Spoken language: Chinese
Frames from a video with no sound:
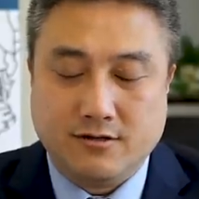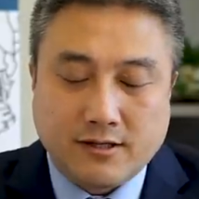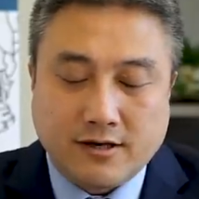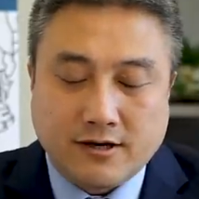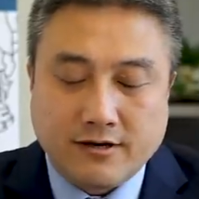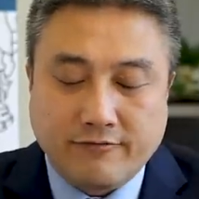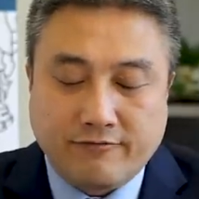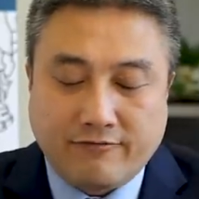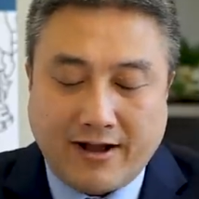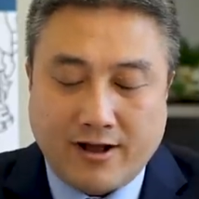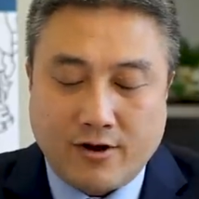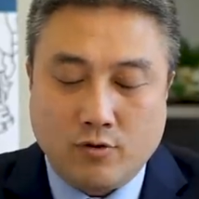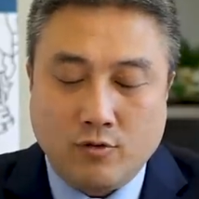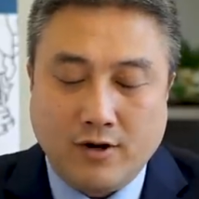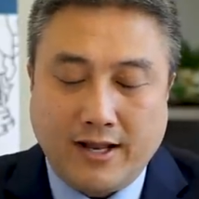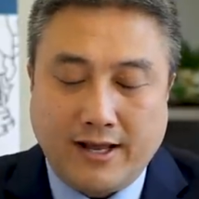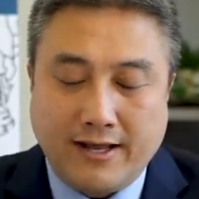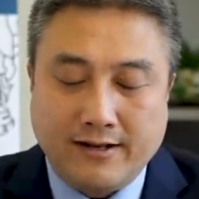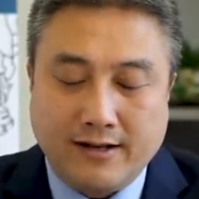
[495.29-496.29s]
但是反
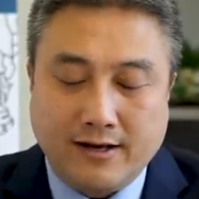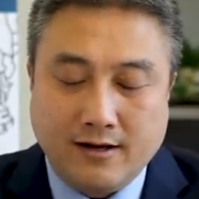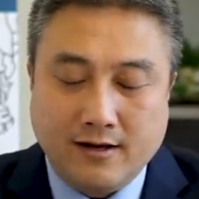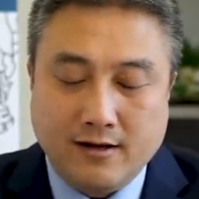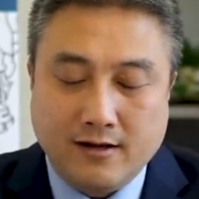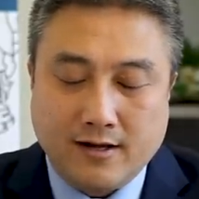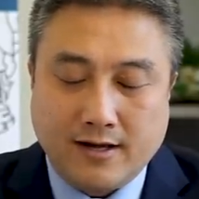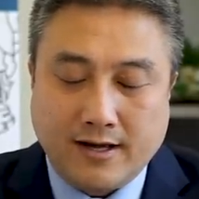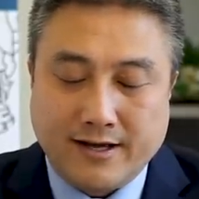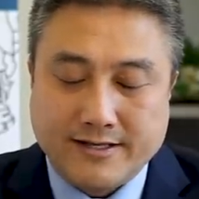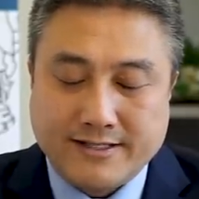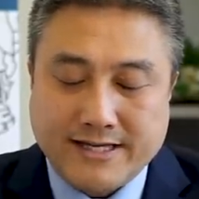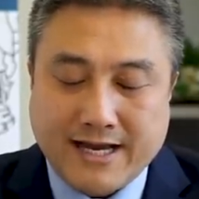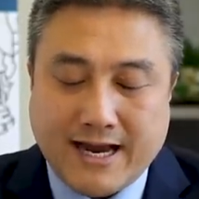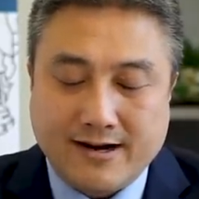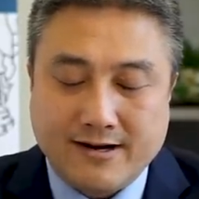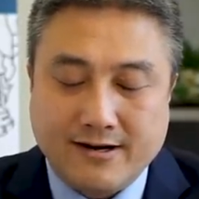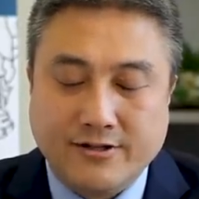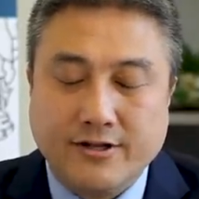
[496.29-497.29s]
过来呢，
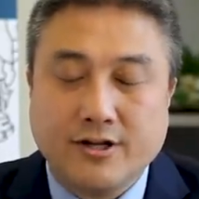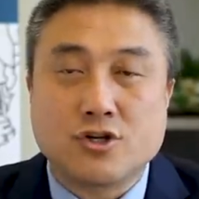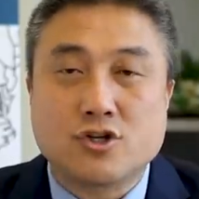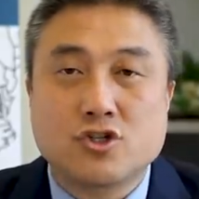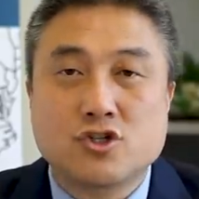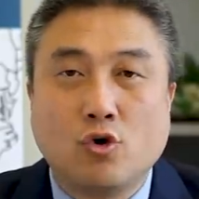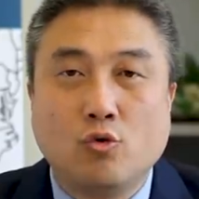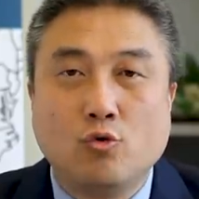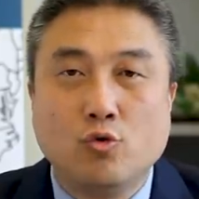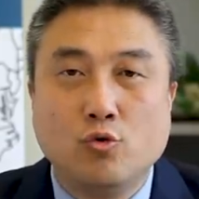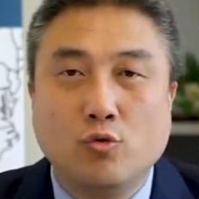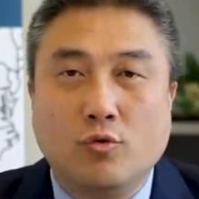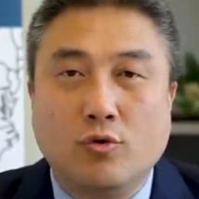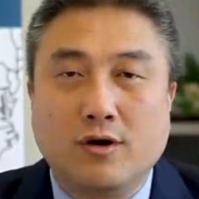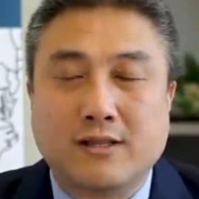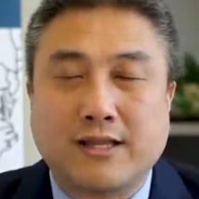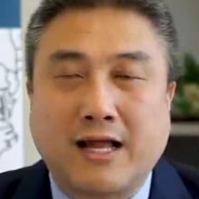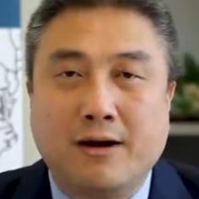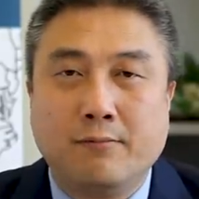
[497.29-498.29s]
家人的收
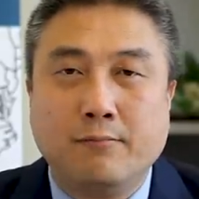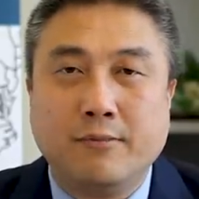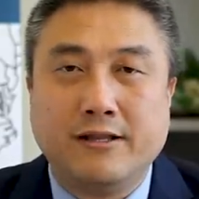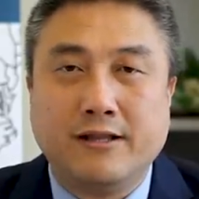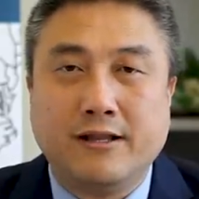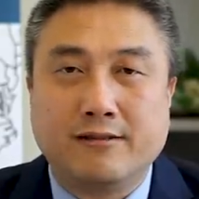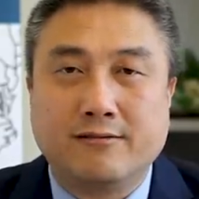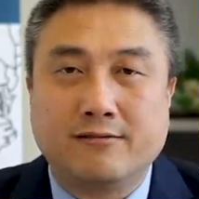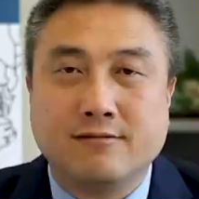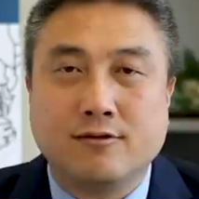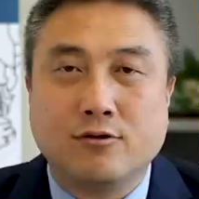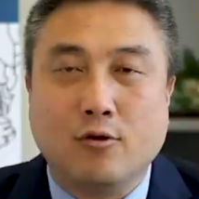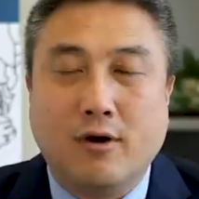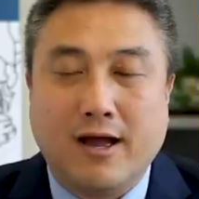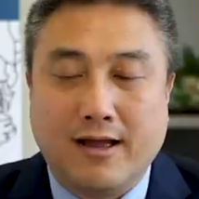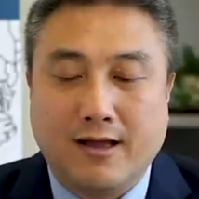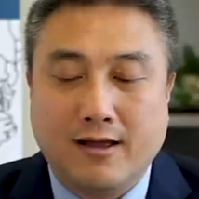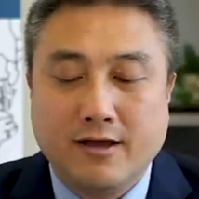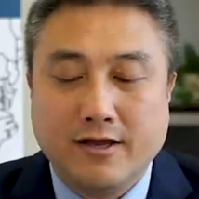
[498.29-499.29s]
入、他们的资
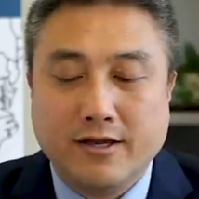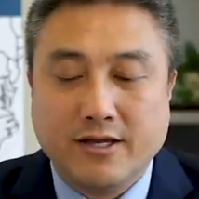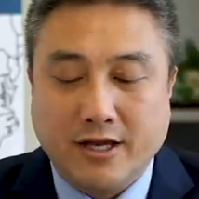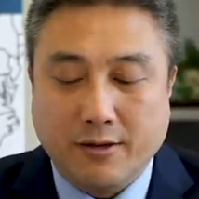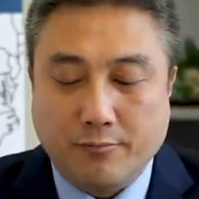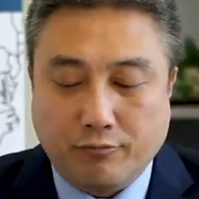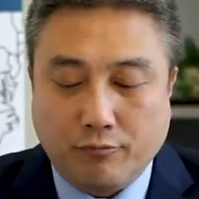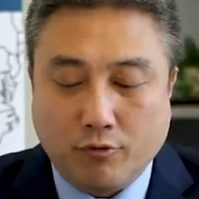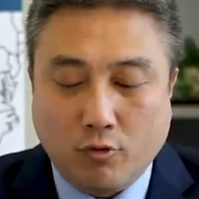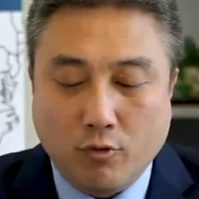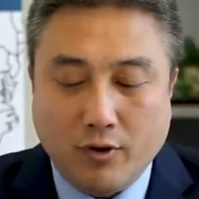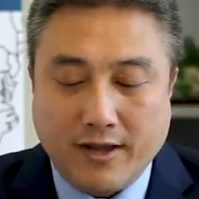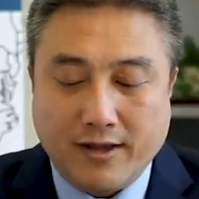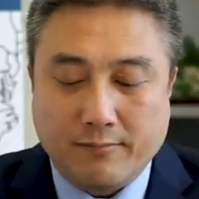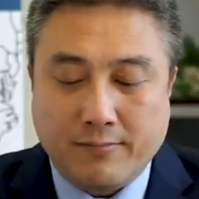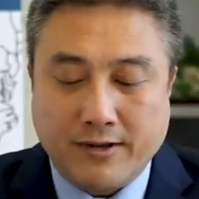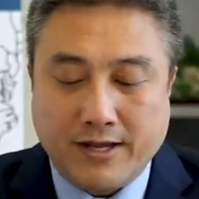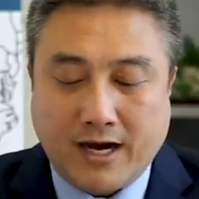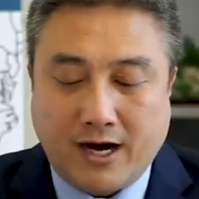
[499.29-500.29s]
源也不会
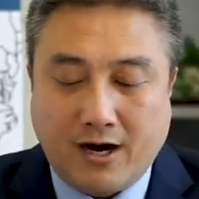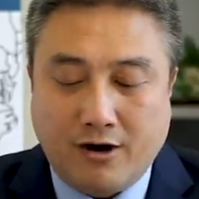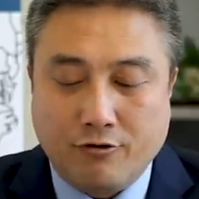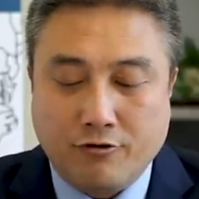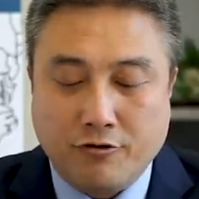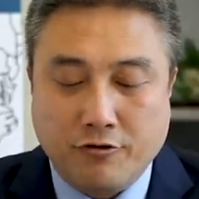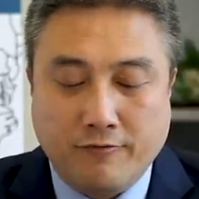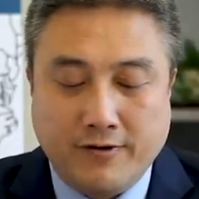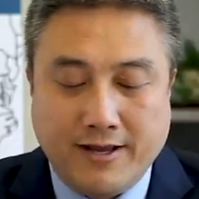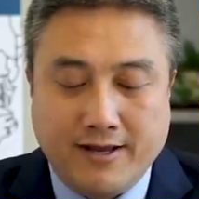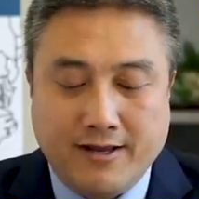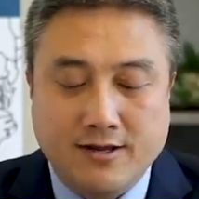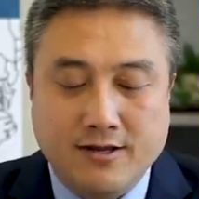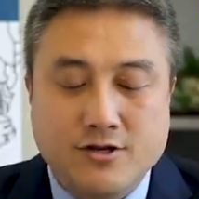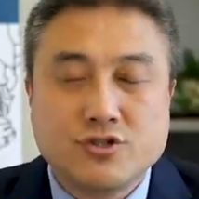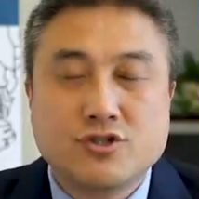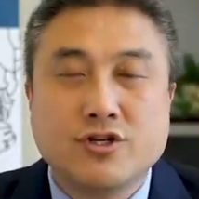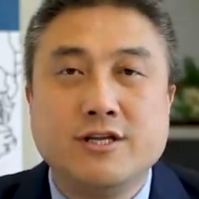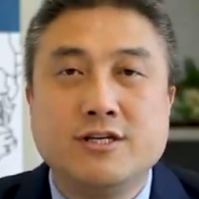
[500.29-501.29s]
被考虑
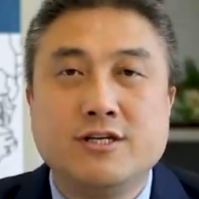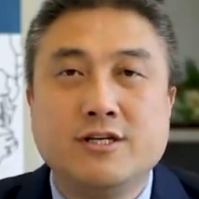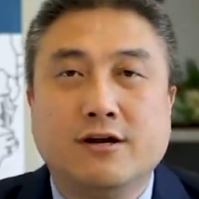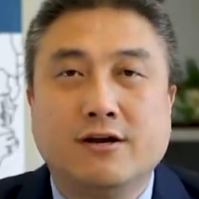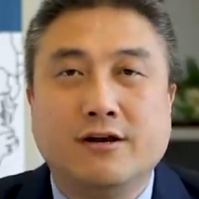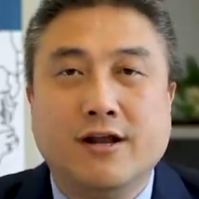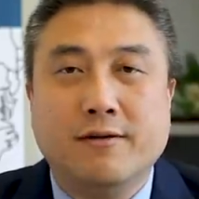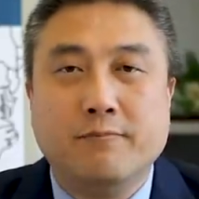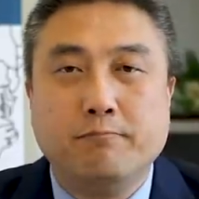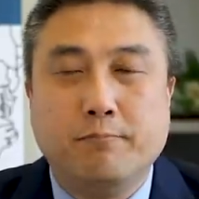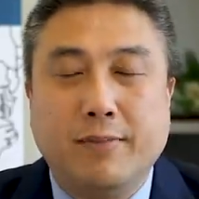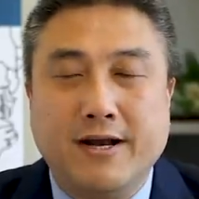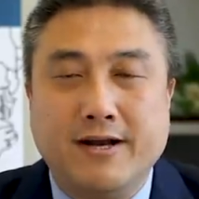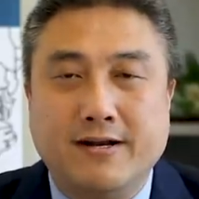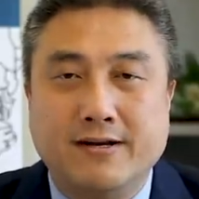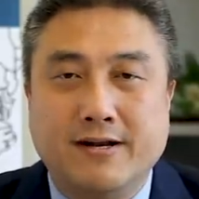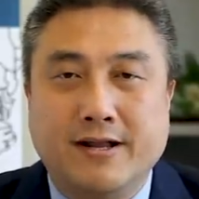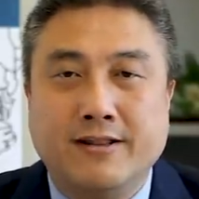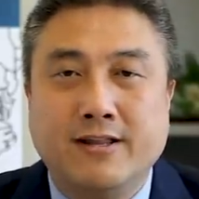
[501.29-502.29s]
为申请人本
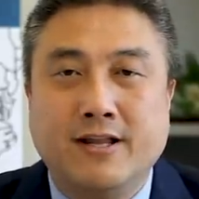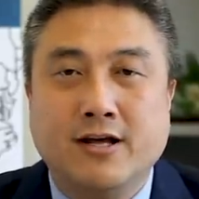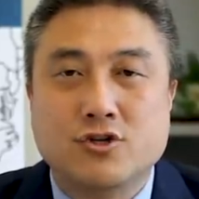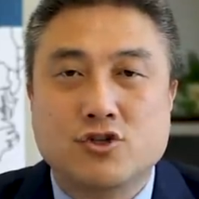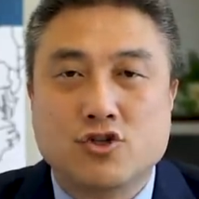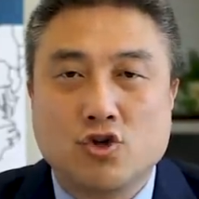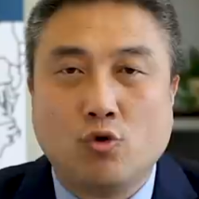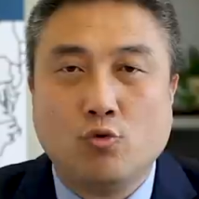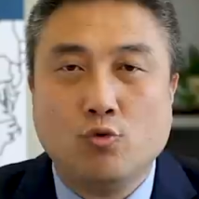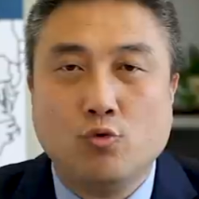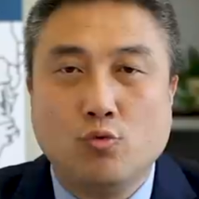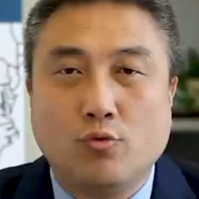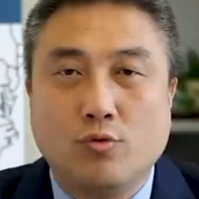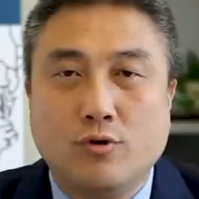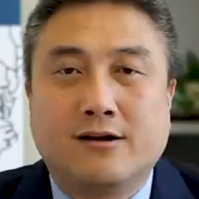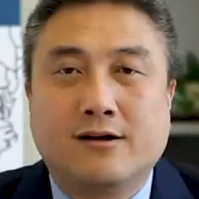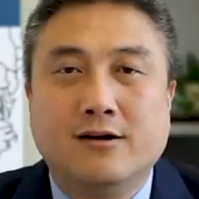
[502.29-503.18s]
人的收入。